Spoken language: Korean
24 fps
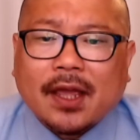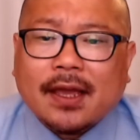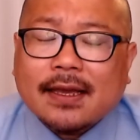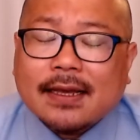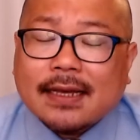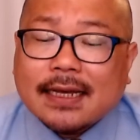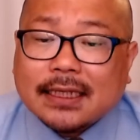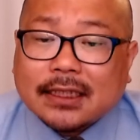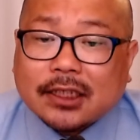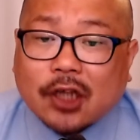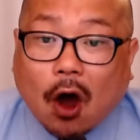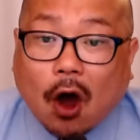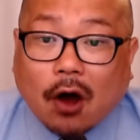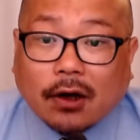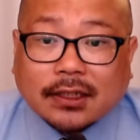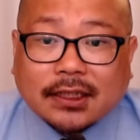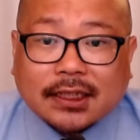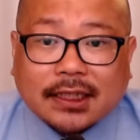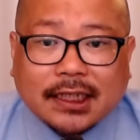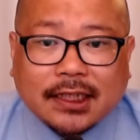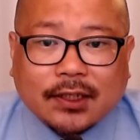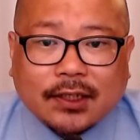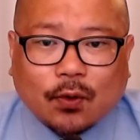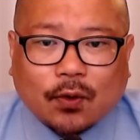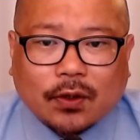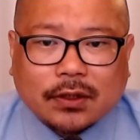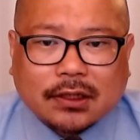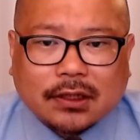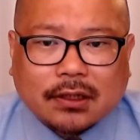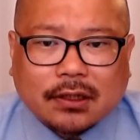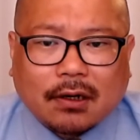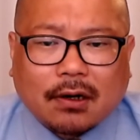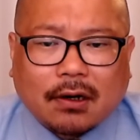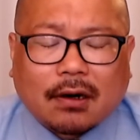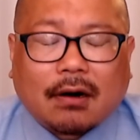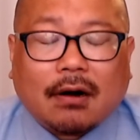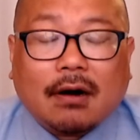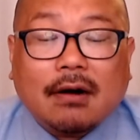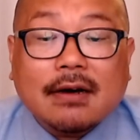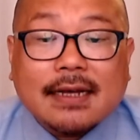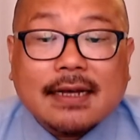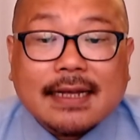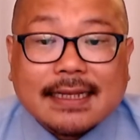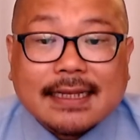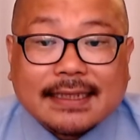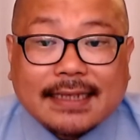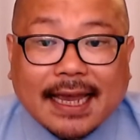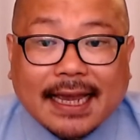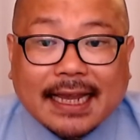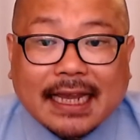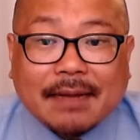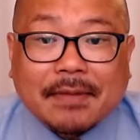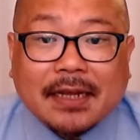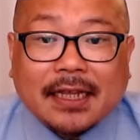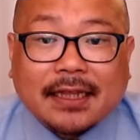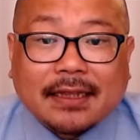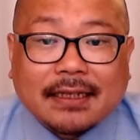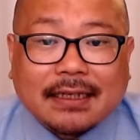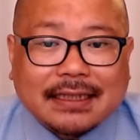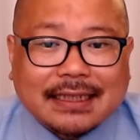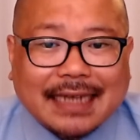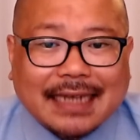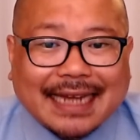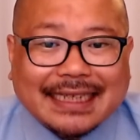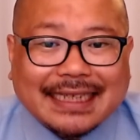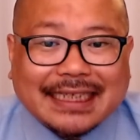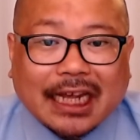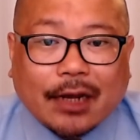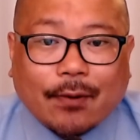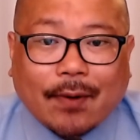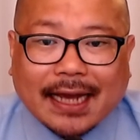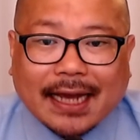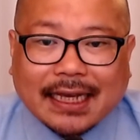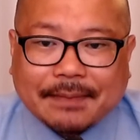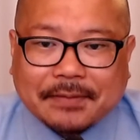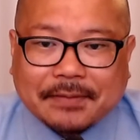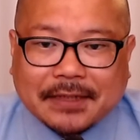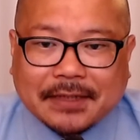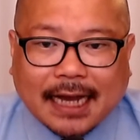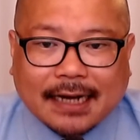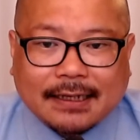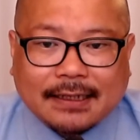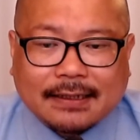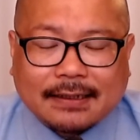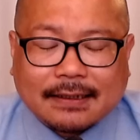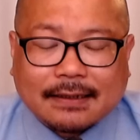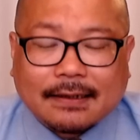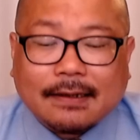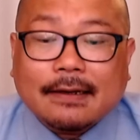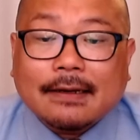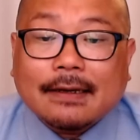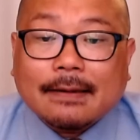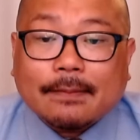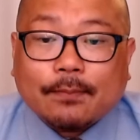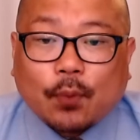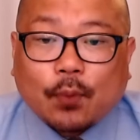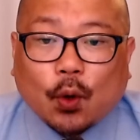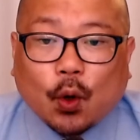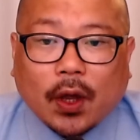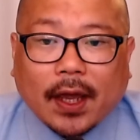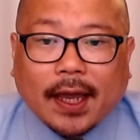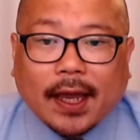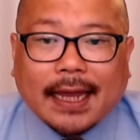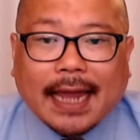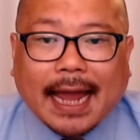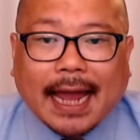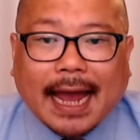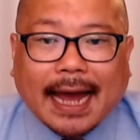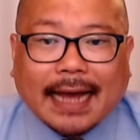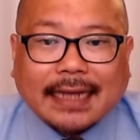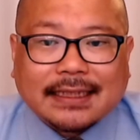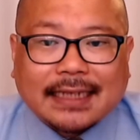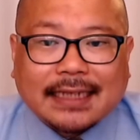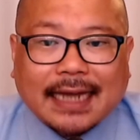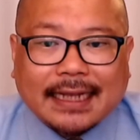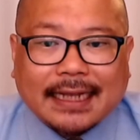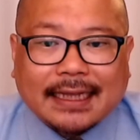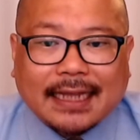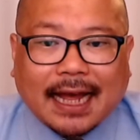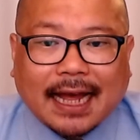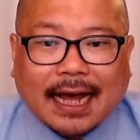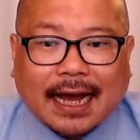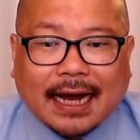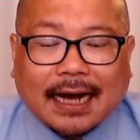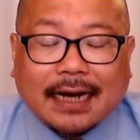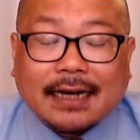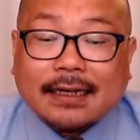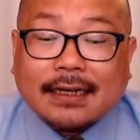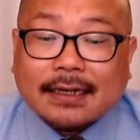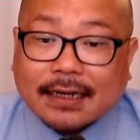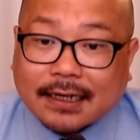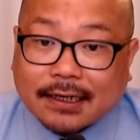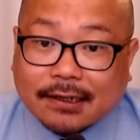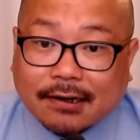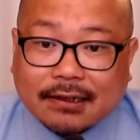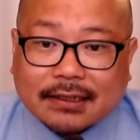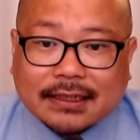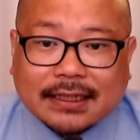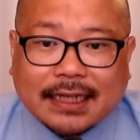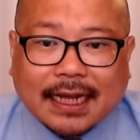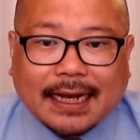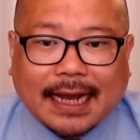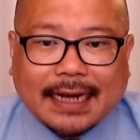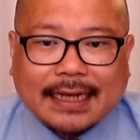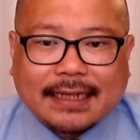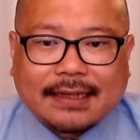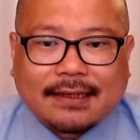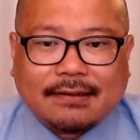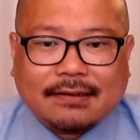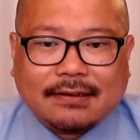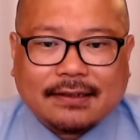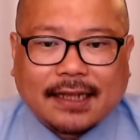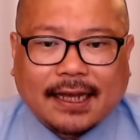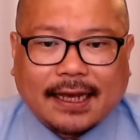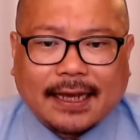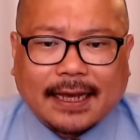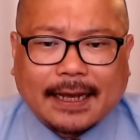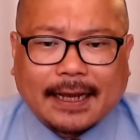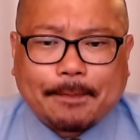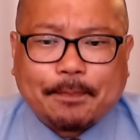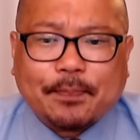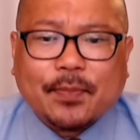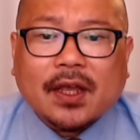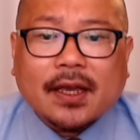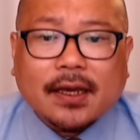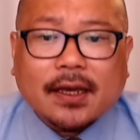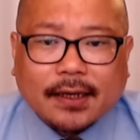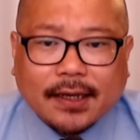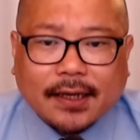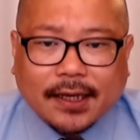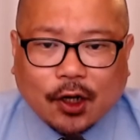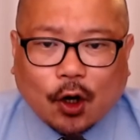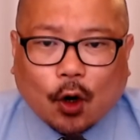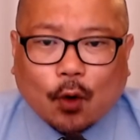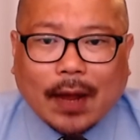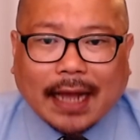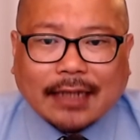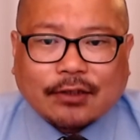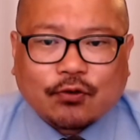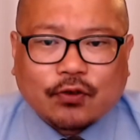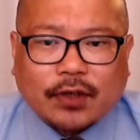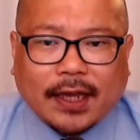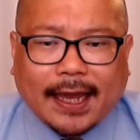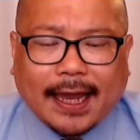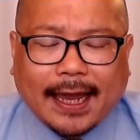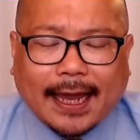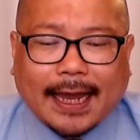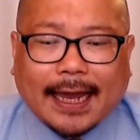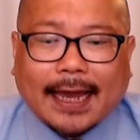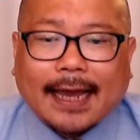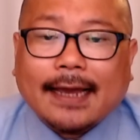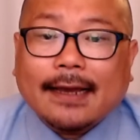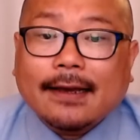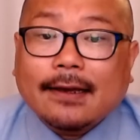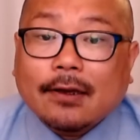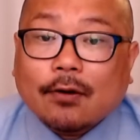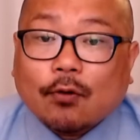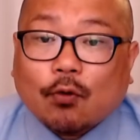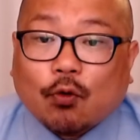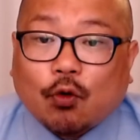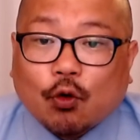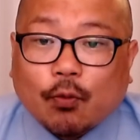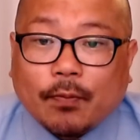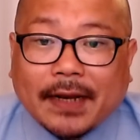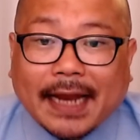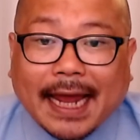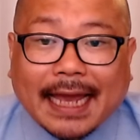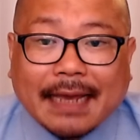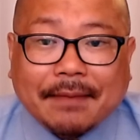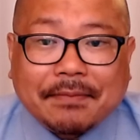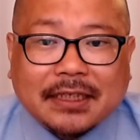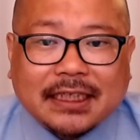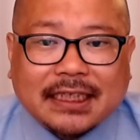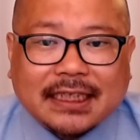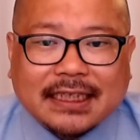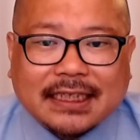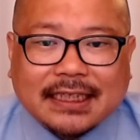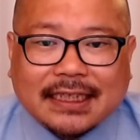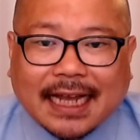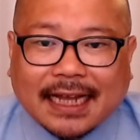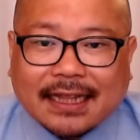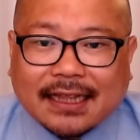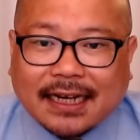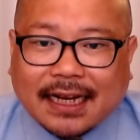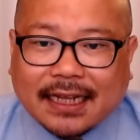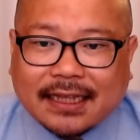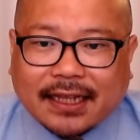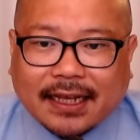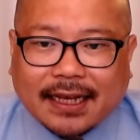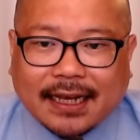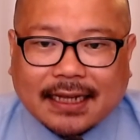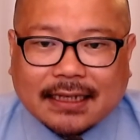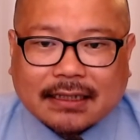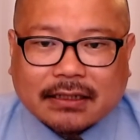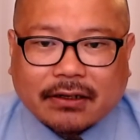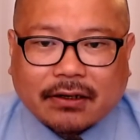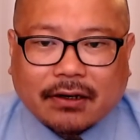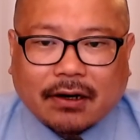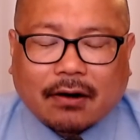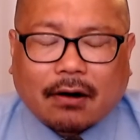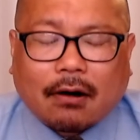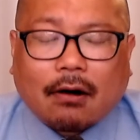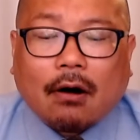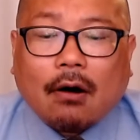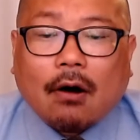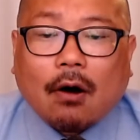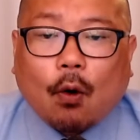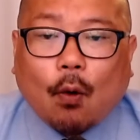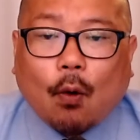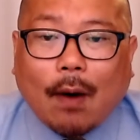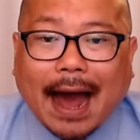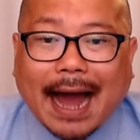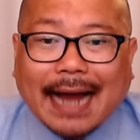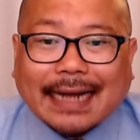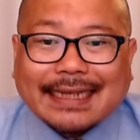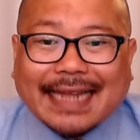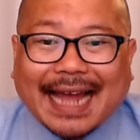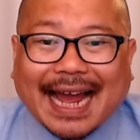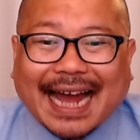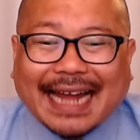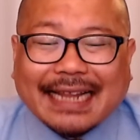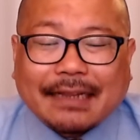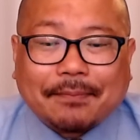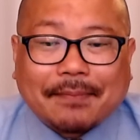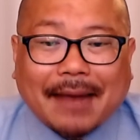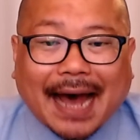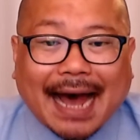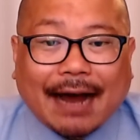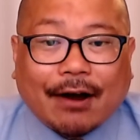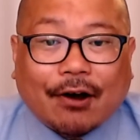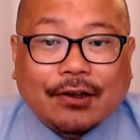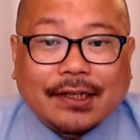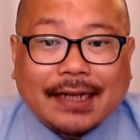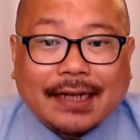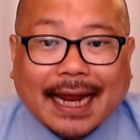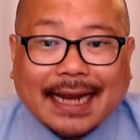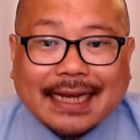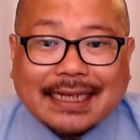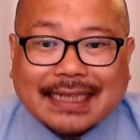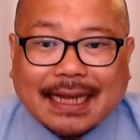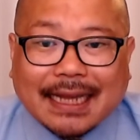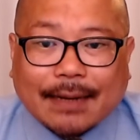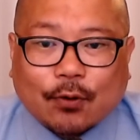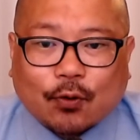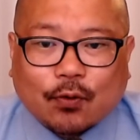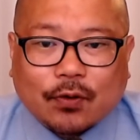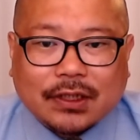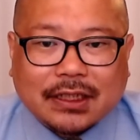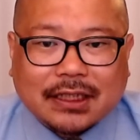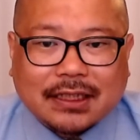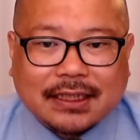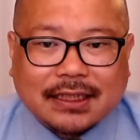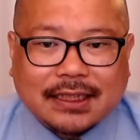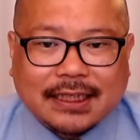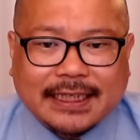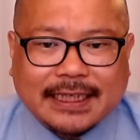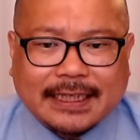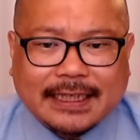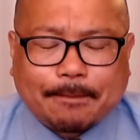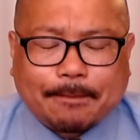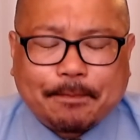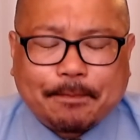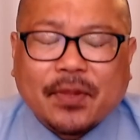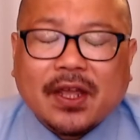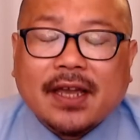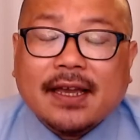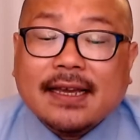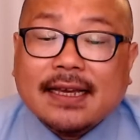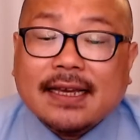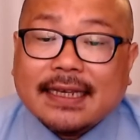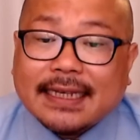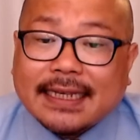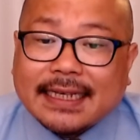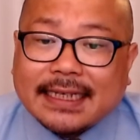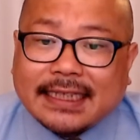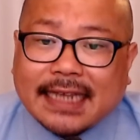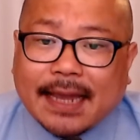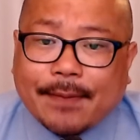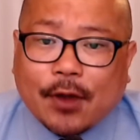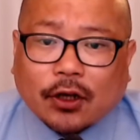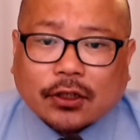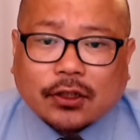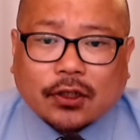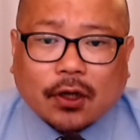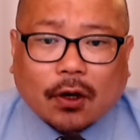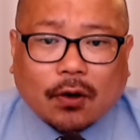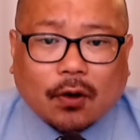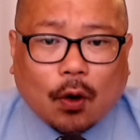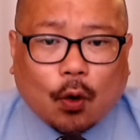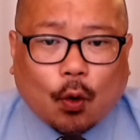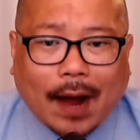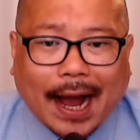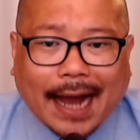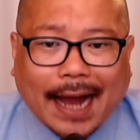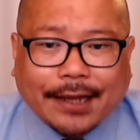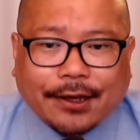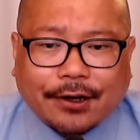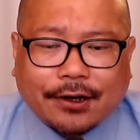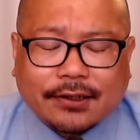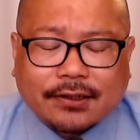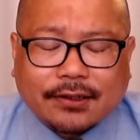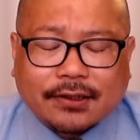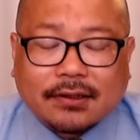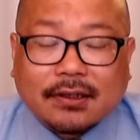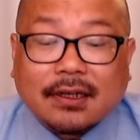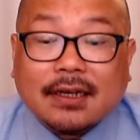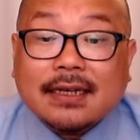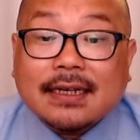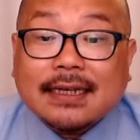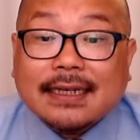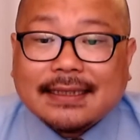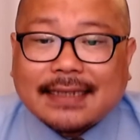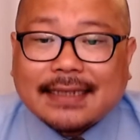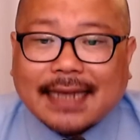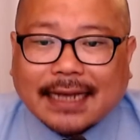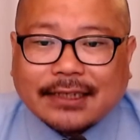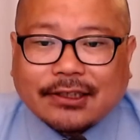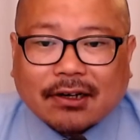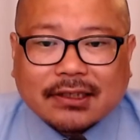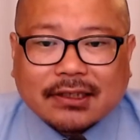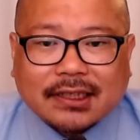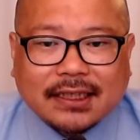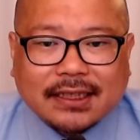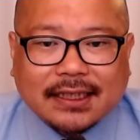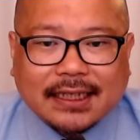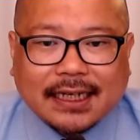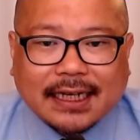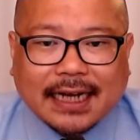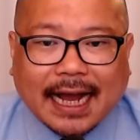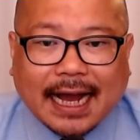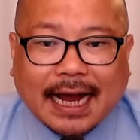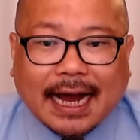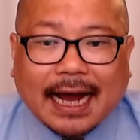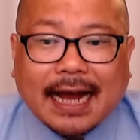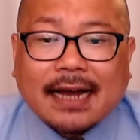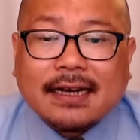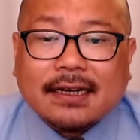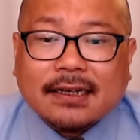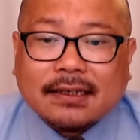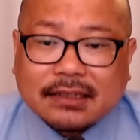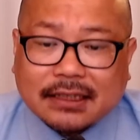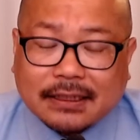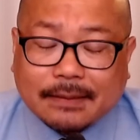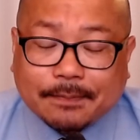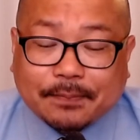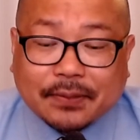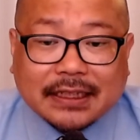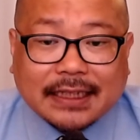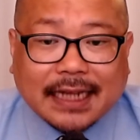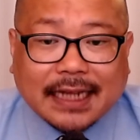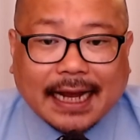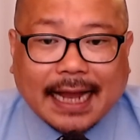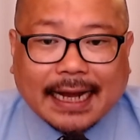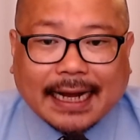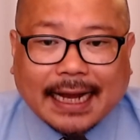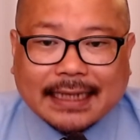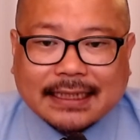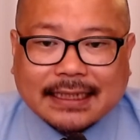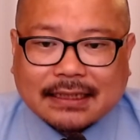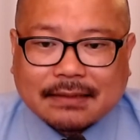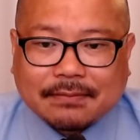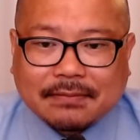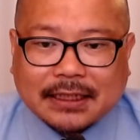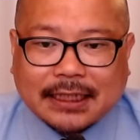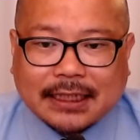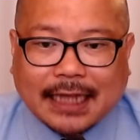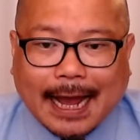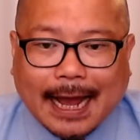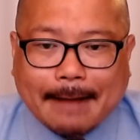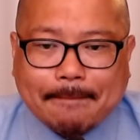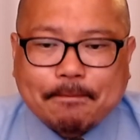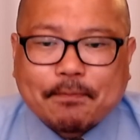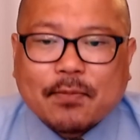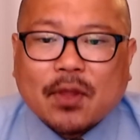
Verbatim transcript: 정치인으로서 책임 있는 자세와 입장을 표해야 하지 않나 그런 생각이 드는데 이런 와중에 국민의힘 지지자들에 대해서 황당한 망언이나 일삼고 있으니 이재명 저거 과연 제정신인가 싶은 생각까지 듭니다.